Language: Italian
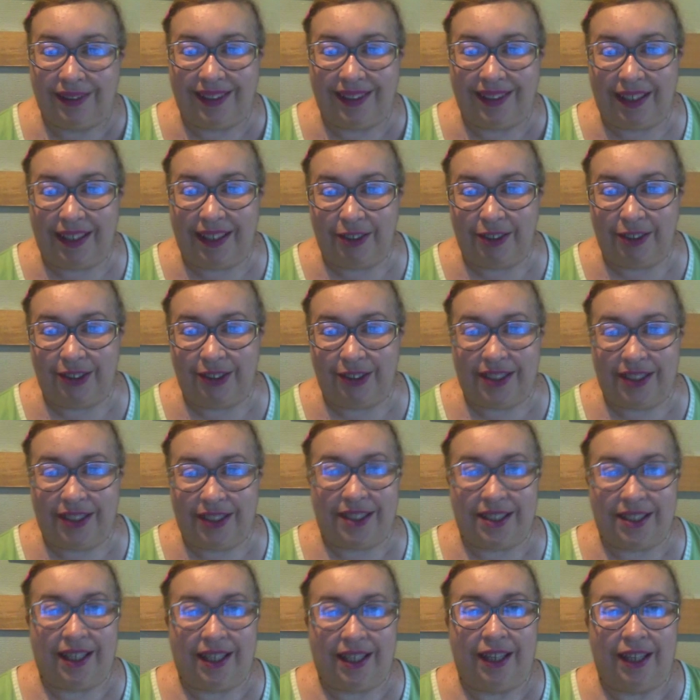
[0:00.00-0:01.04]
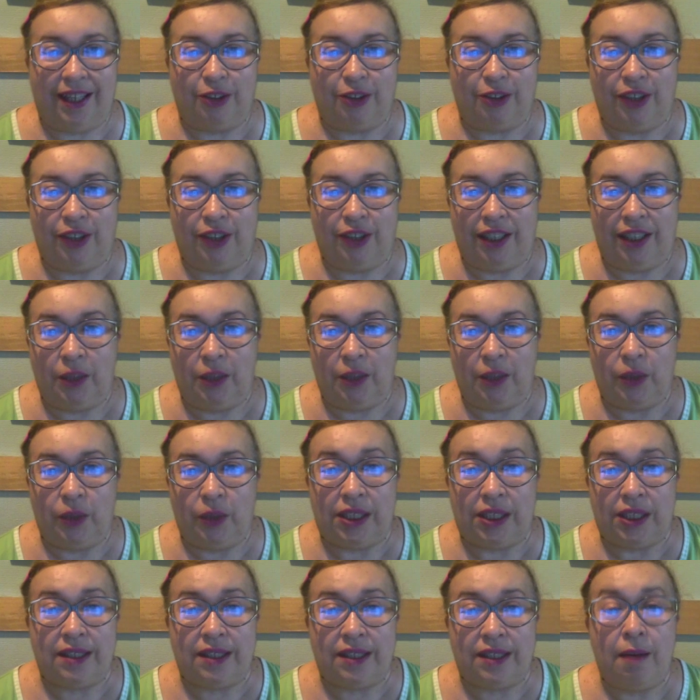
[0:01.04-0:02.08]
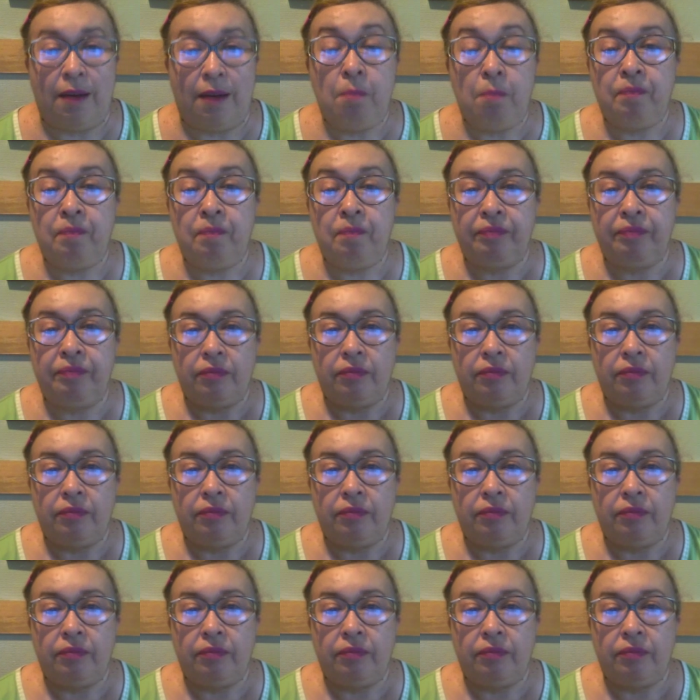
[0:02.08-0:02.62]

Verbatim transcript: l'angolo del sacchetto delle nequizie.